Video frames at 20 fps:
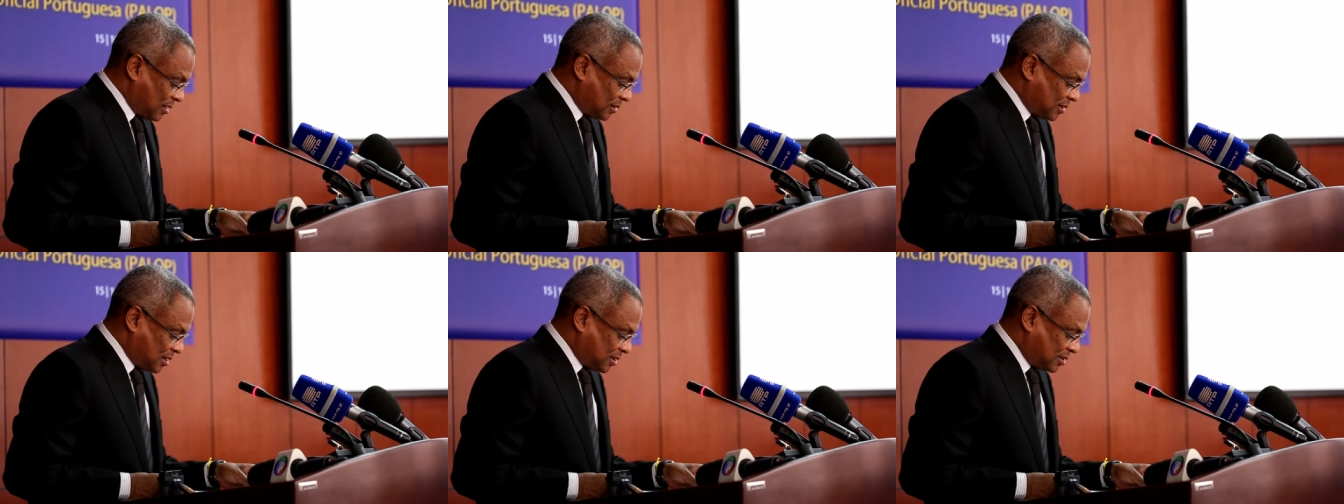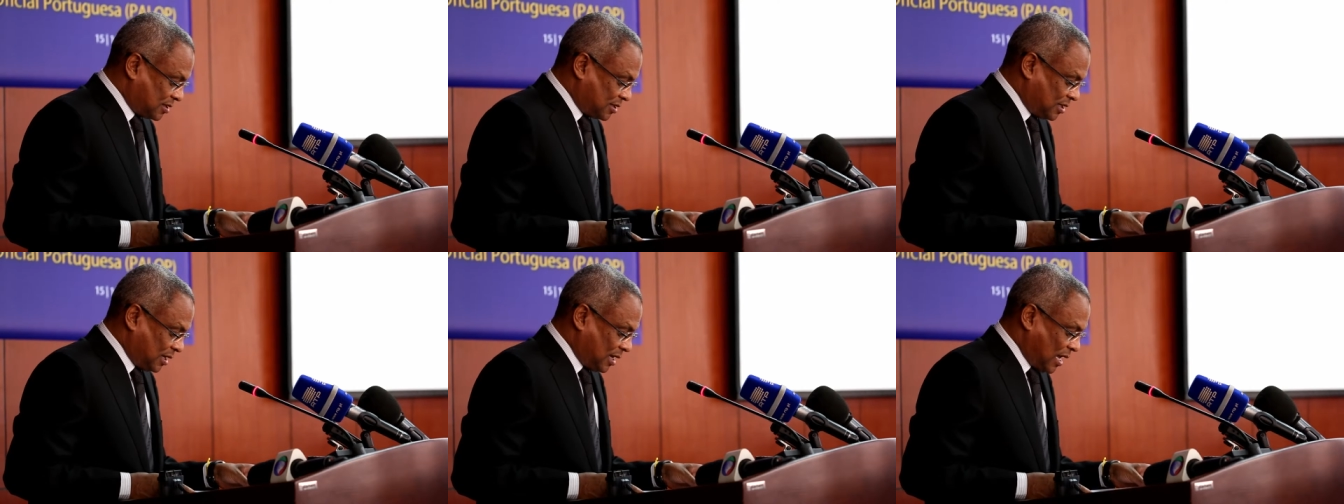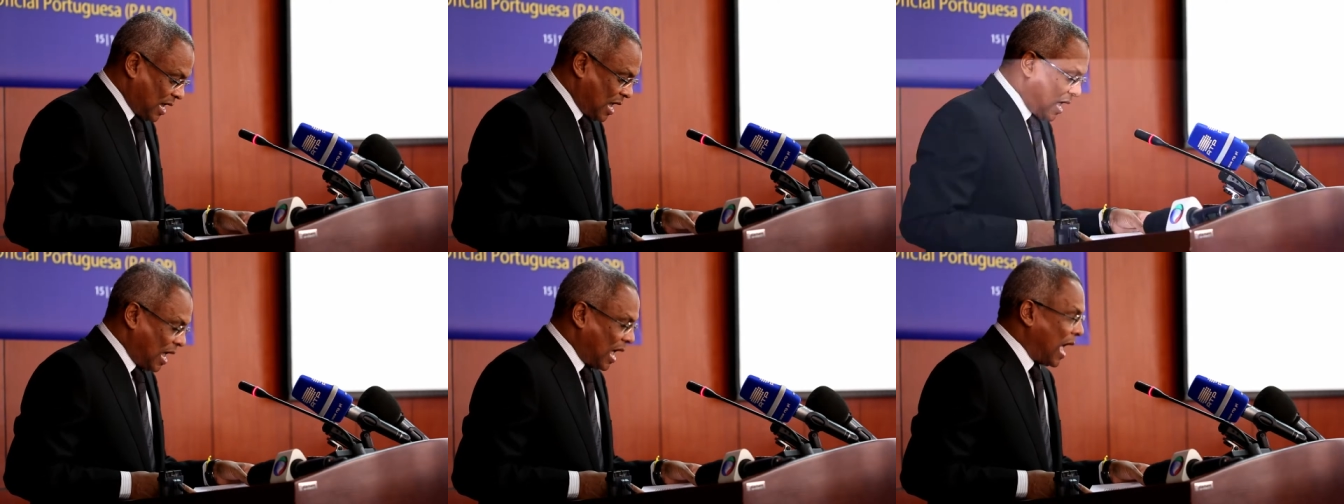
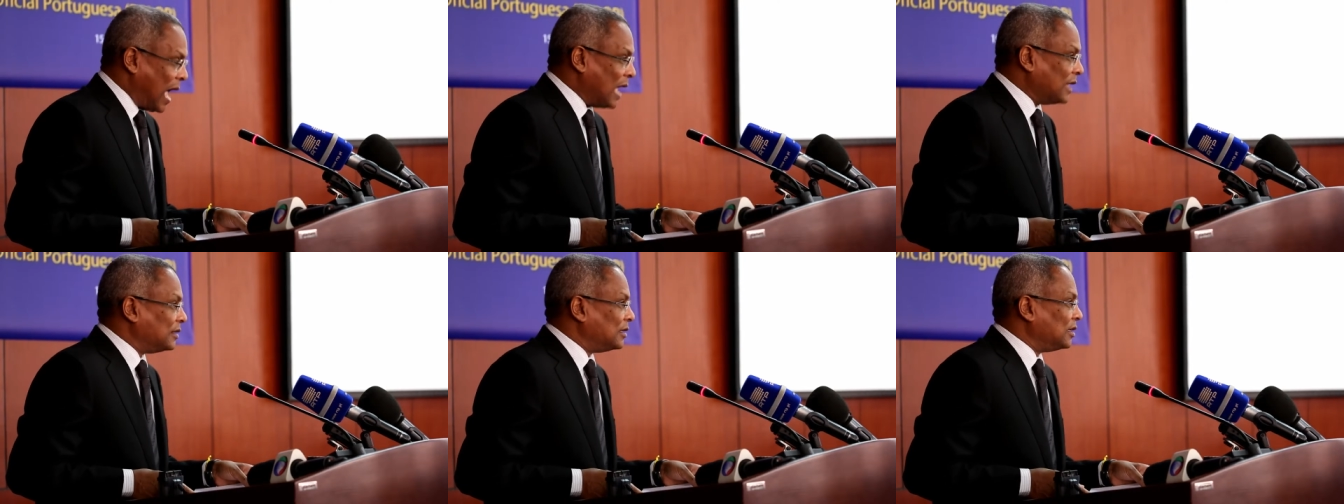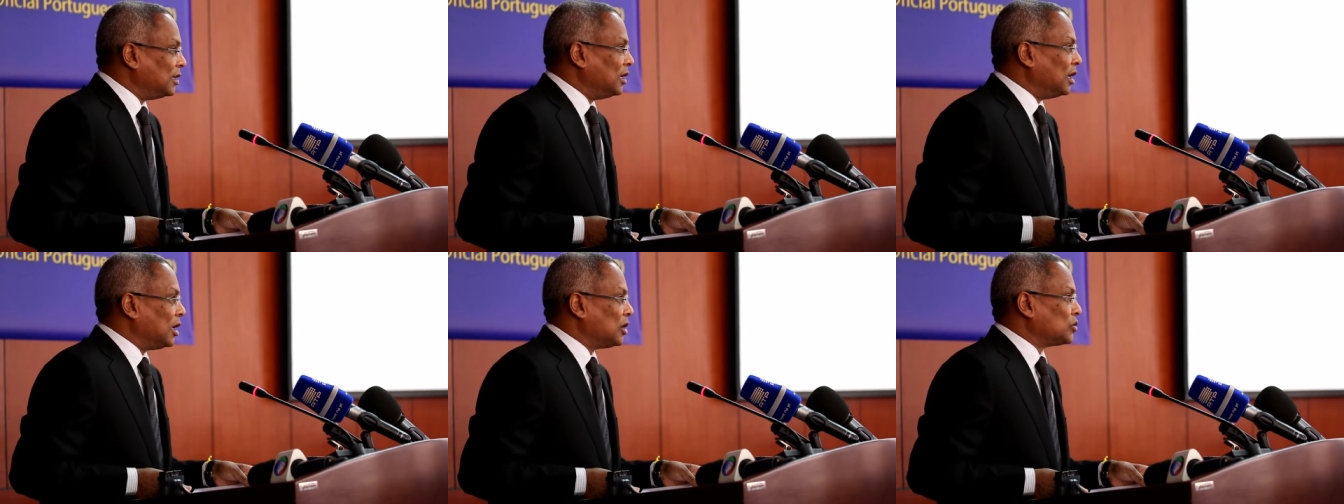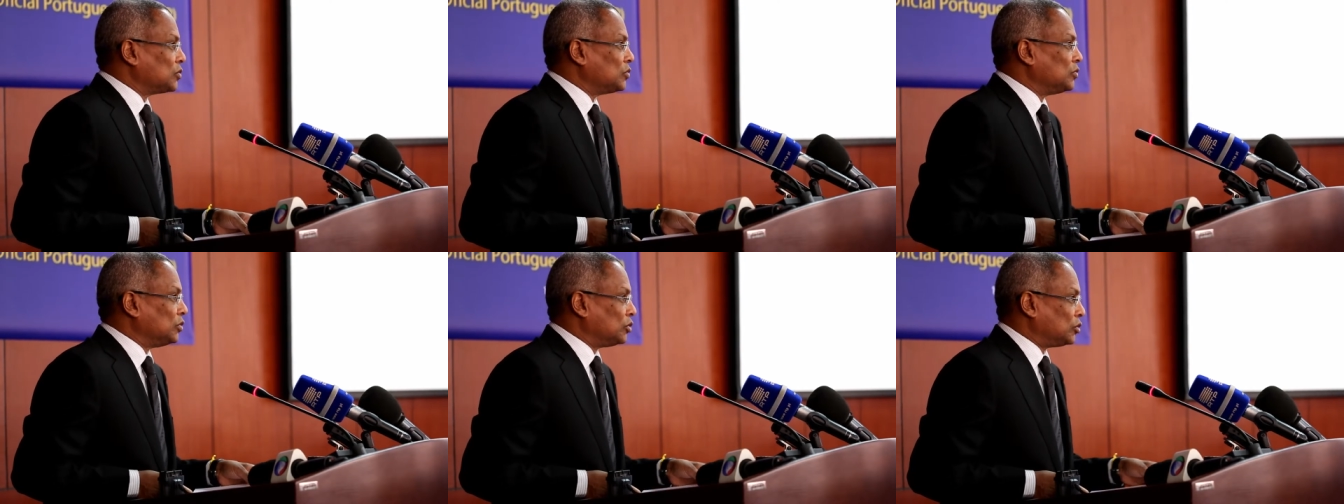Dizia há
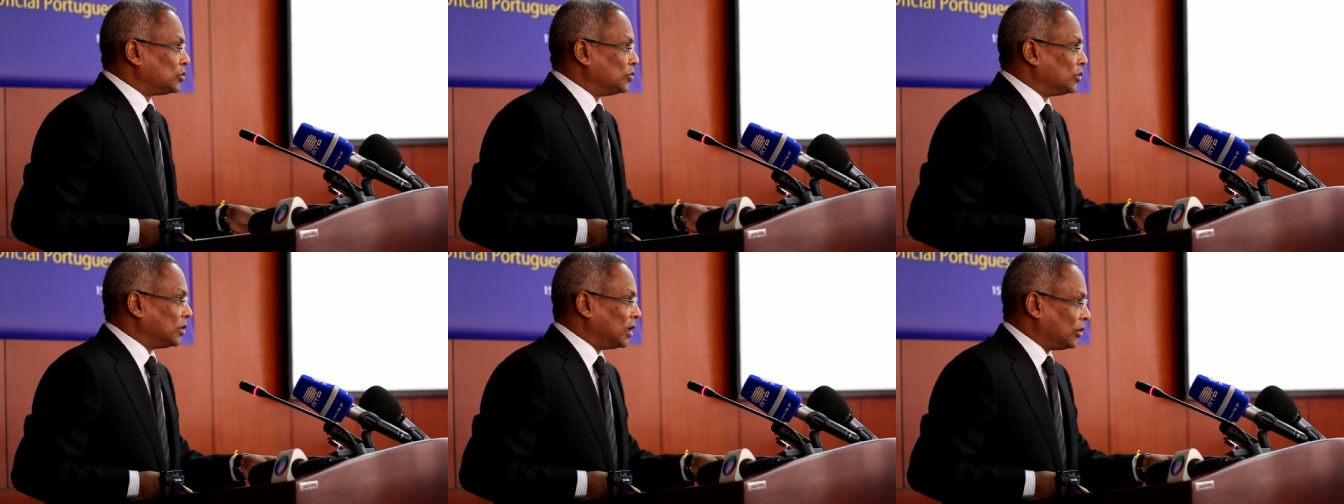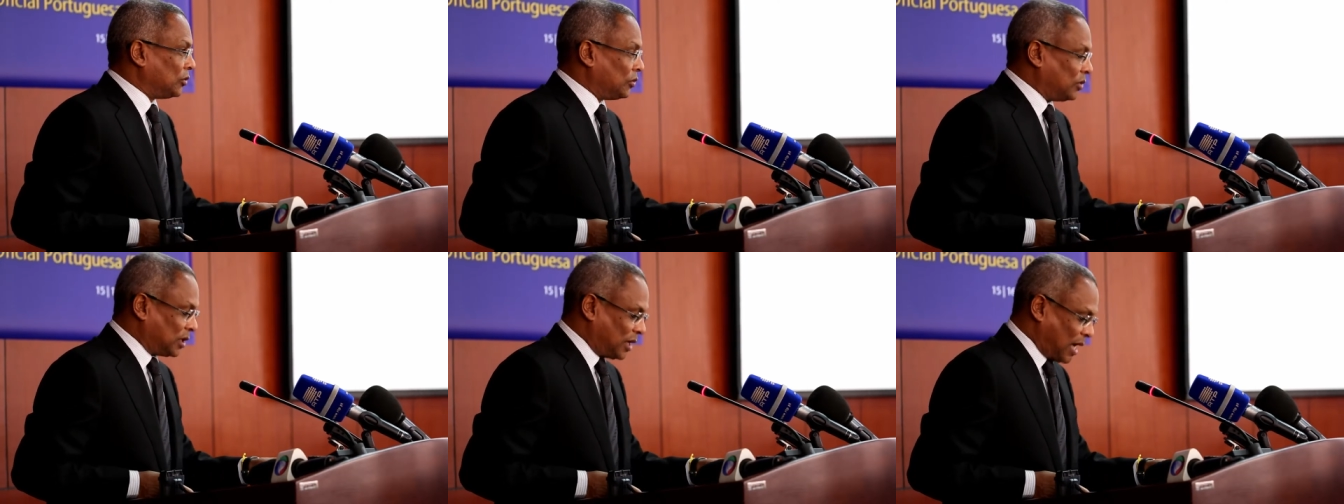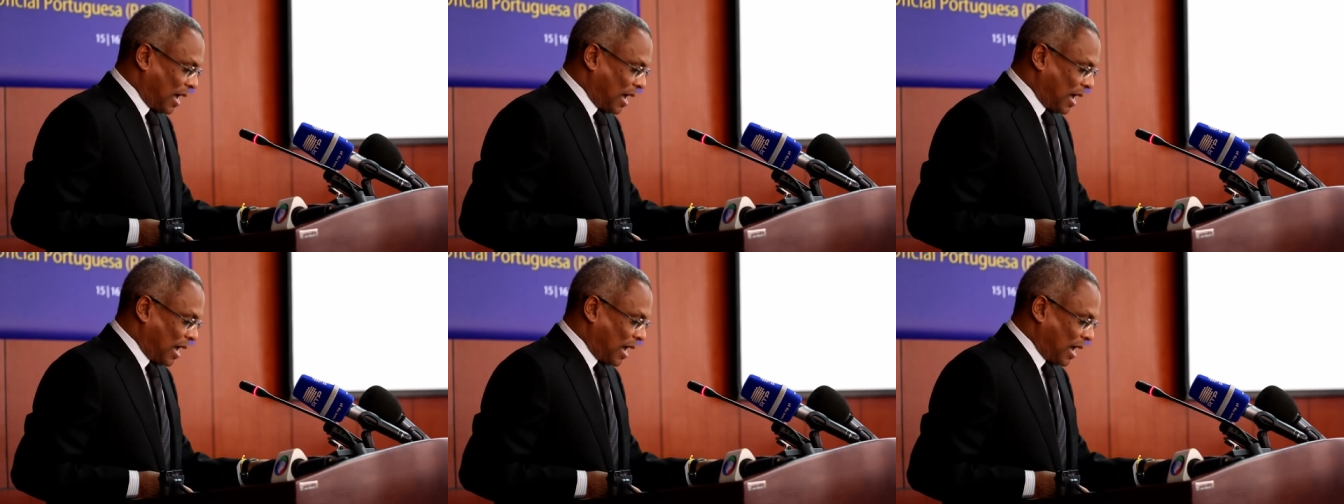dias um historiador